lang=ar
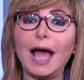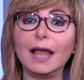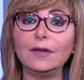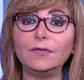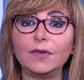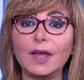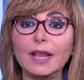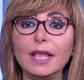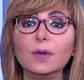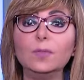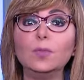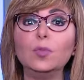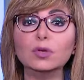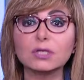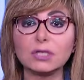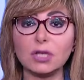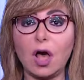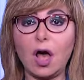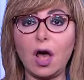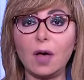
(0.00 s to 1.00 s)
الفريق
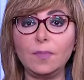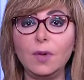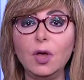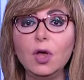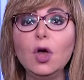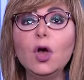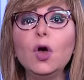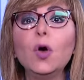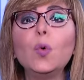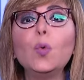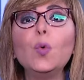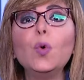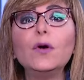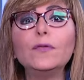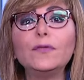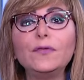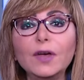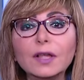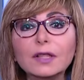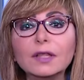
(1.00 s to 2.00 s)
مصاب
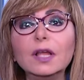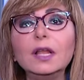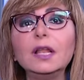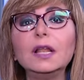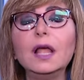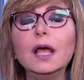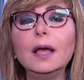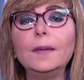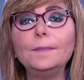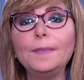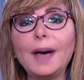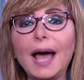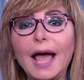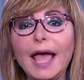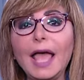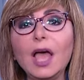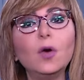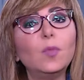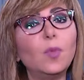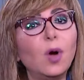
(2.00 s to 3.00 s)
وفضل
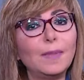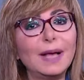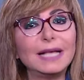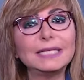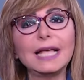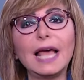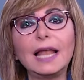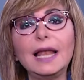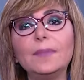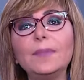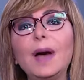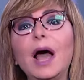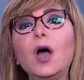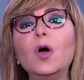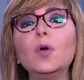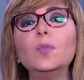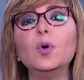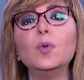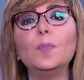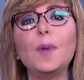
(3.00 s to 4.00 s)
معاهم وما زال
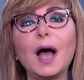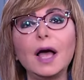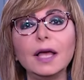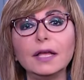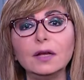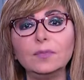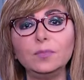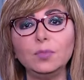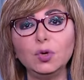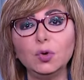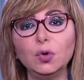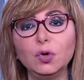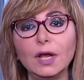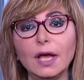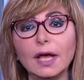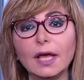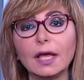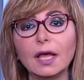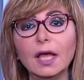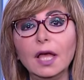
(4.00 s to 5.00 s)
معهم وبايرن
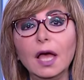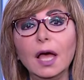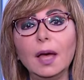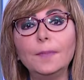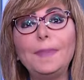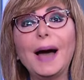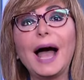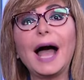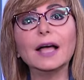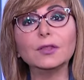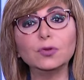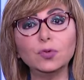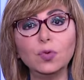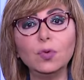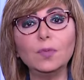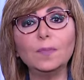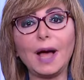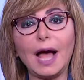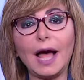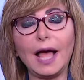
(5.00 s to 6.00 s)
ميونخ
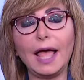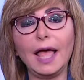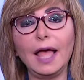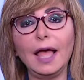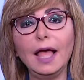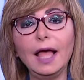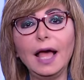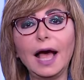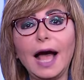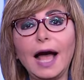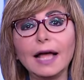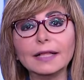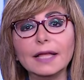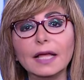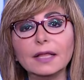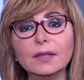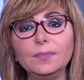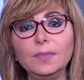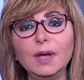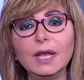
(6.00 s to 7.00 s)
بعتوا معاه
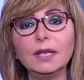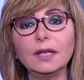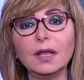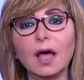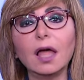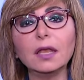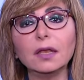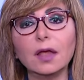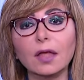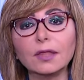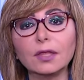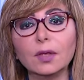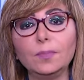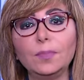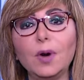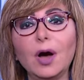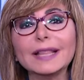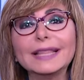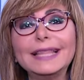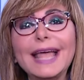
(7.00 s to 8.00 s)
عدد من
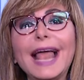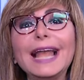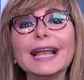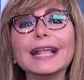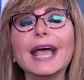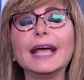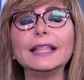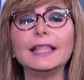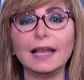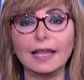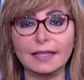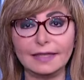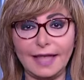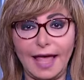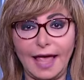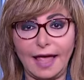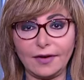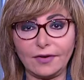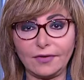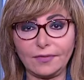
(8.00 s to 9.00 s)
الأطباء ده الجدل
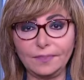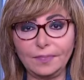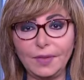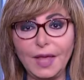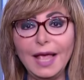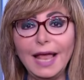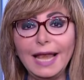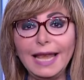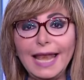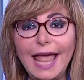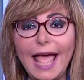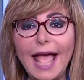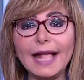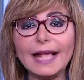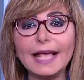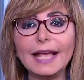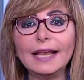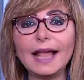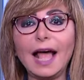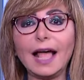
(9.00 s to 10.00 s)
الدائر
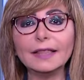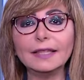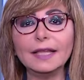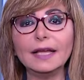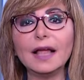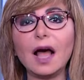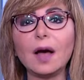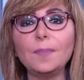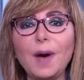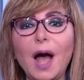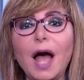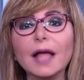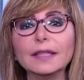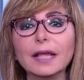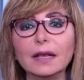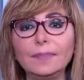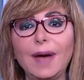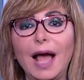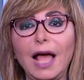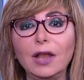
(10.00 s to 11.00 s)
لكن عندنا
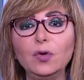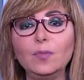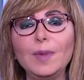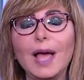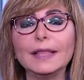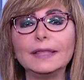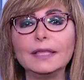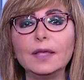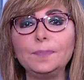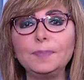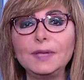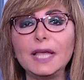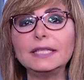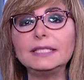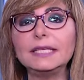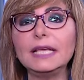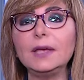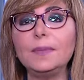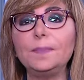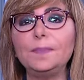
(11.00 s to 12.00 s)
بعض المعلومات
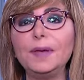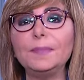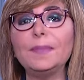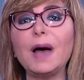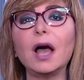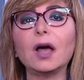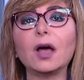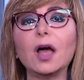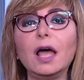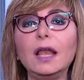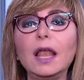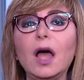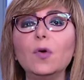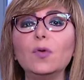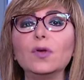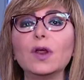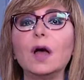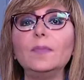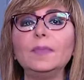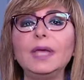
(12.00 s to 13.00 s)
نبتدي بما
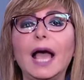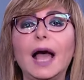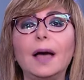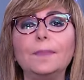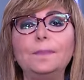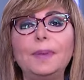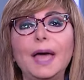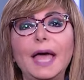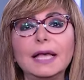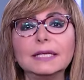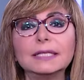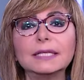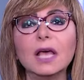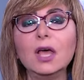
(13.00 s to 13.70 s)
قاله رامي عباس